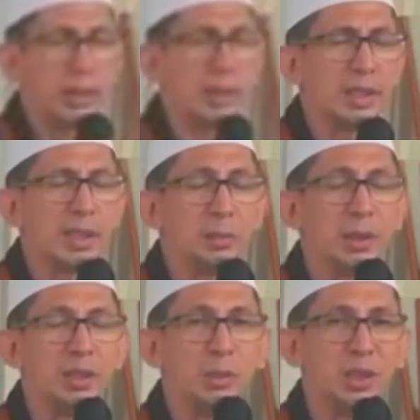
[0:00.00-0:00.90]
datang
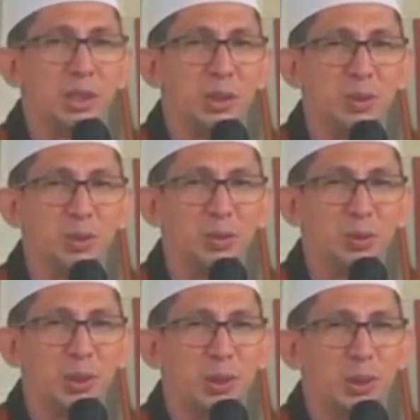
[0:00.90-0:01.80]
kepada beliau
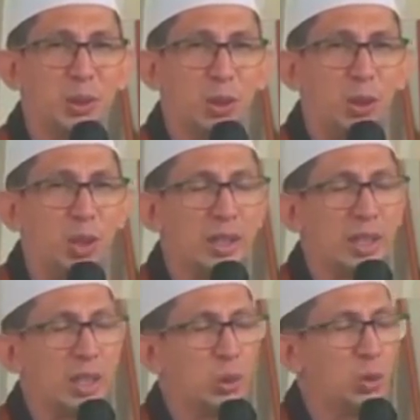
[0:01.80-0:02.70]
oleh
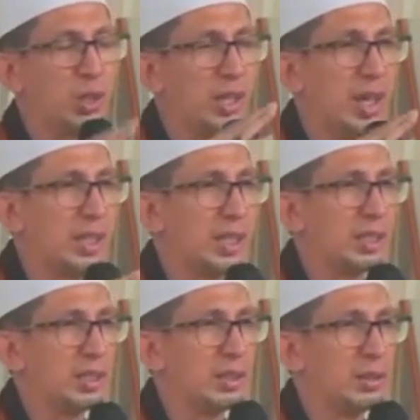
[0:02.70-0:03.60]
karena itu saya
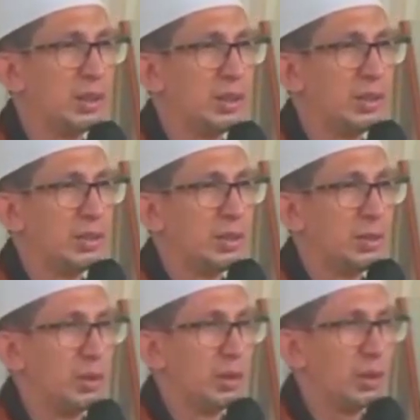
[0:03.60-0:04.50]
yakin
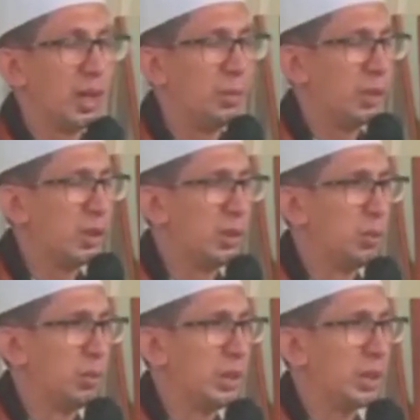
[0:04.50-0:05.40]
kami
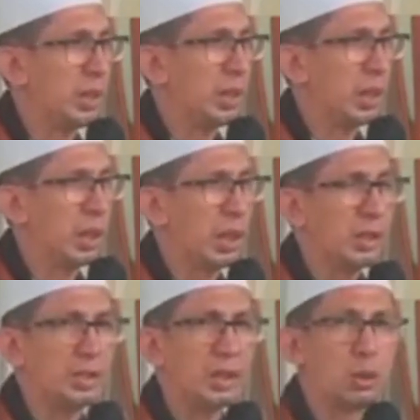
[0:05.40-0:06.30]
minta
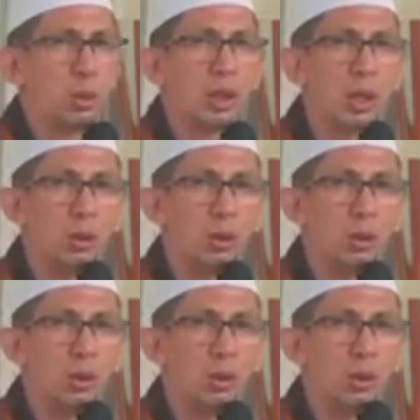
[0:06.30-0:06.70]
keikhlasan keluarga